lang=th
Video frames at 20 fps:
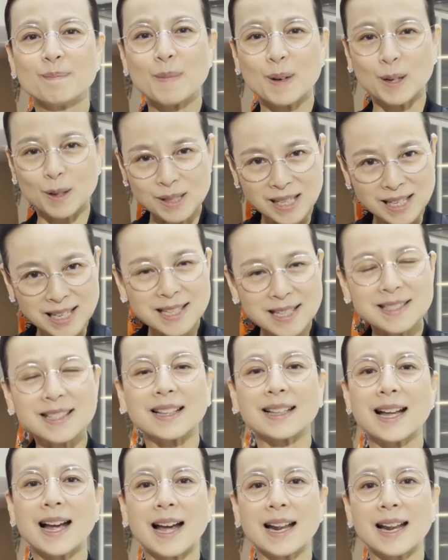มันก็จะเรียกศ
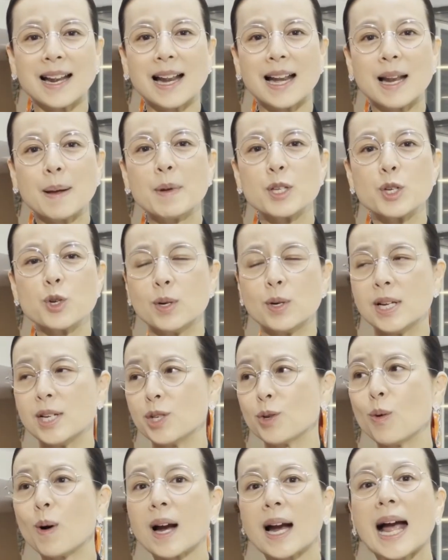รัทธาได้และมันอยู่ใน
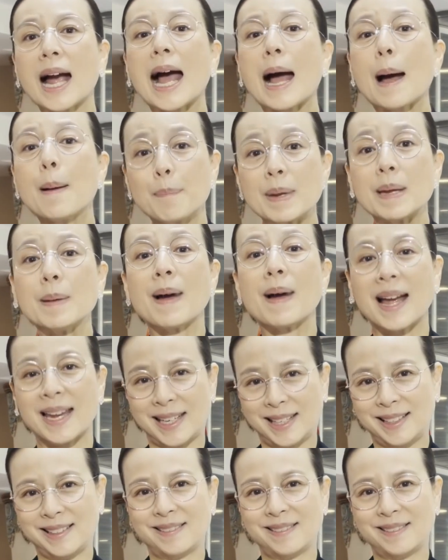ช่วงข้ามปีใหม่